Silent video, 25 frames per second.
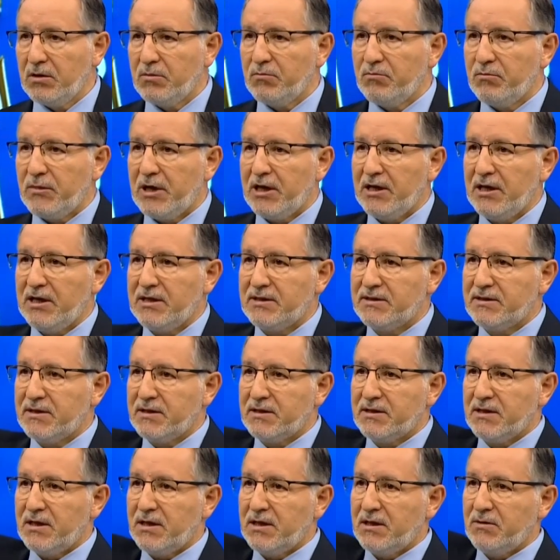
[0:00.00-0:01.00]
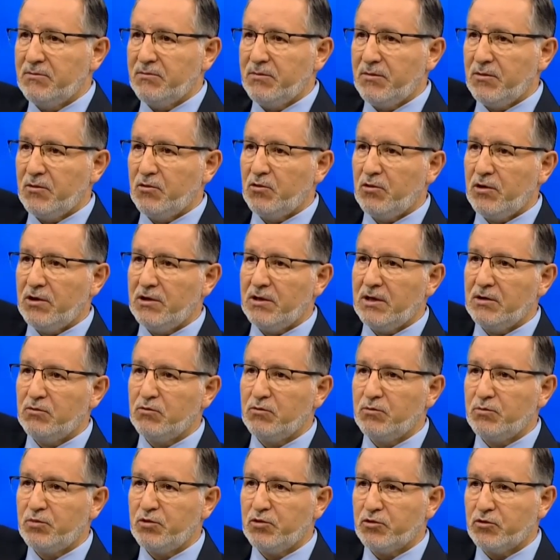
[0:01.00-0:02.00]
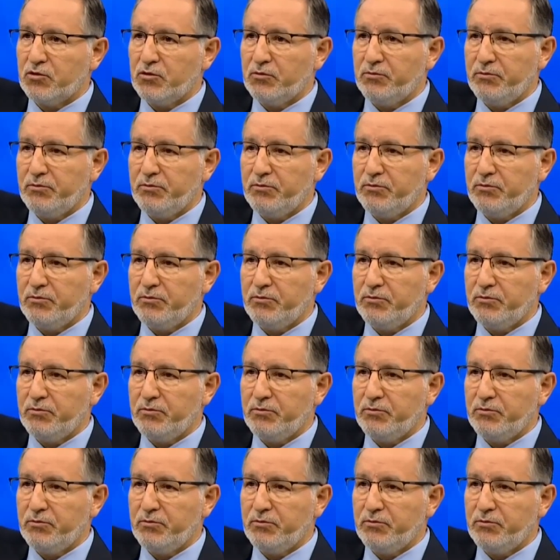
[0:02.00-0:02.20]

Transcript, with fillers: Malezya'da Kuala Lumpur'u